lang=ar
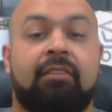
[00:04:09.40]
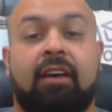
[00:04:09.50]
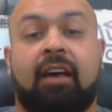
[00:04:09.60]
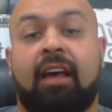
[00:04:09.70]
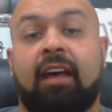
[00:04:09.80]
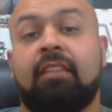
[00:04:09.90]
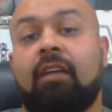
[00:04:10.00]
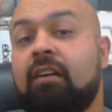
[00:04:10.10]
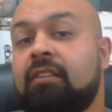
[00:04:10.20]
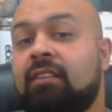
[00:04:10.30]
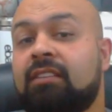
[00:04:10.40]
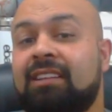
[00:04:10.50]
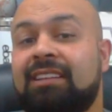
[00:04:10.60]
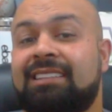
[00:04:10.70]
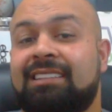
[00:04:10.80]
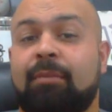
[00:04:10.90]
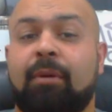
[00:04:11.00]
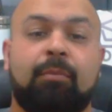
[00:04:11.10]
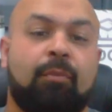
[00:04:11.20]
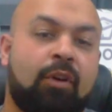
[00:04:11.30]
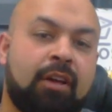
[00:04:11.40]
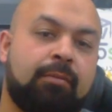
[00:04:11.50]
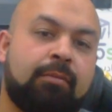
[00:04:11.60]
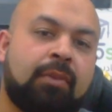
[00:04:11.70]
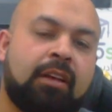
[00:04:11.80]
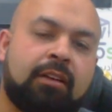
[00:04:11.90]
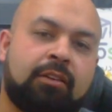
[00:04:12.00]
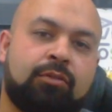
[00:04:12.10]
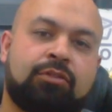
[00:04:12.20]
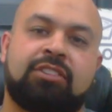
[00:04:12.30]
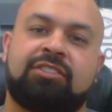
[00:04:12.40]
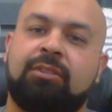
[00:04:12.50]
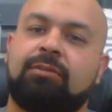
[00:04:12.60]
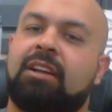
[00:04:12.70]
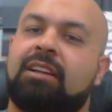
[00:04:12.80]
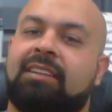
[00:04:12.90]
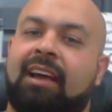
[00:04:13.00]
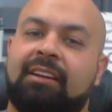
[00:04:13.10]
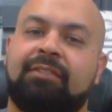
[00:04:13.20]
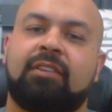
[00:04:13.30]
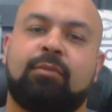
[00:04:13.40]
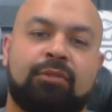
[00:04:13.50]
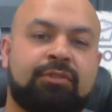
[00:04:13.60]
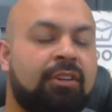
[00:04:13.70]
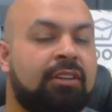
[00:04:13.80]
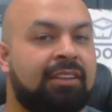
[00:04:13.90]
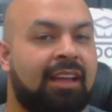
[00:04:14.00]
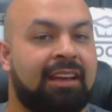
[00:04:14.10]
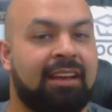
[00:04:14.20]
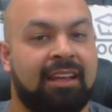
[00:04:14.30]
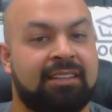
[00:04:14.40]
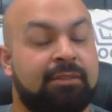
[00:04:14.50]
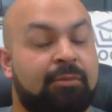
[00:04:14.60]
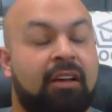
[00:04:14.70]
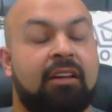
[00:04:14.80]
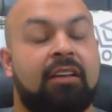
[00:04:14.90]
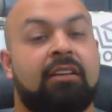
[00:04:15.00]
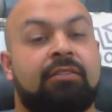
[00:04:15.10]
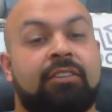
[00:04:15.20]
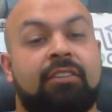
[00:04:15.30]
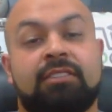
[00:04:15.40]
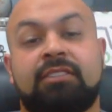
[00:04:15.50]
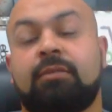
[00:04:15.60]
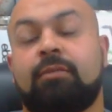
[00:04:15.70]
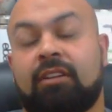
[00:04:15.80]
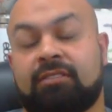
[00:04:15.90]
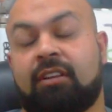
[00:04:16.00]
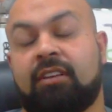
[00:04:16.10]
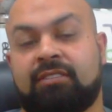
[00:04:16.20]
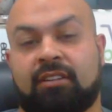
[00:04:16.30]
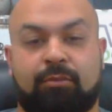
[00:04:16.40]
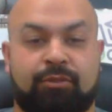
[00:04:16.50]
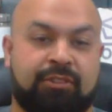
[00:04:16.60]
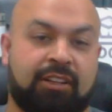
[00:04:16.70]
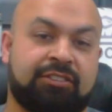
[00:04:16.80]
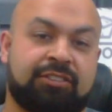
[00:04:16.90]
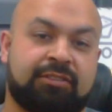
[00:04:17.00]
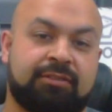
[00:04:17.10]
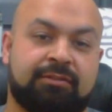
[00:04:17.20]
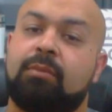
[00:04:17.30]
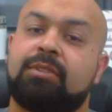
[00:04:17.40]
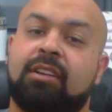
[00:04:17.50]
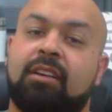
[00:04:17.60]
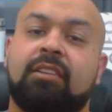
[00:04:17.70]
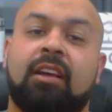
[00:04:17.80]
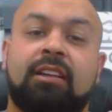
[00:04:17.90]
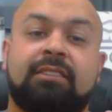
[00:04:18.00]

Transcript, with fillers: فهذا أيضا سبب مهم يشجعنا لتعريف المعطيات اللازمة في قسم خصائص المنتج. خامسا